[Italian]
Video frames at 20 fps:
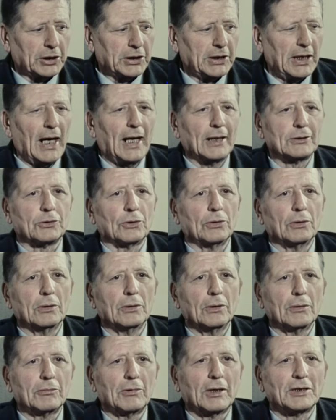
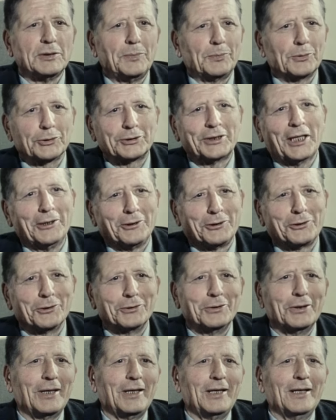cerchiato, quasi
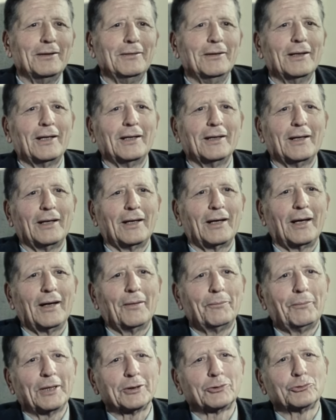protetto
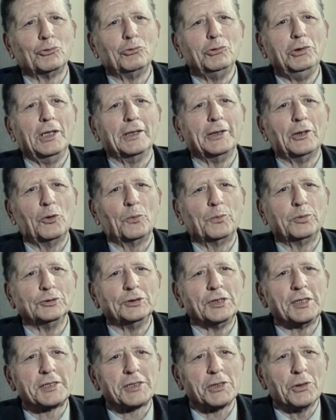dalla pattuglia
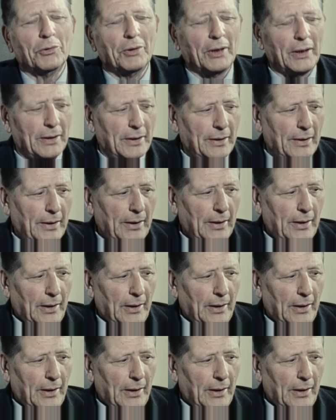dell'opposizione.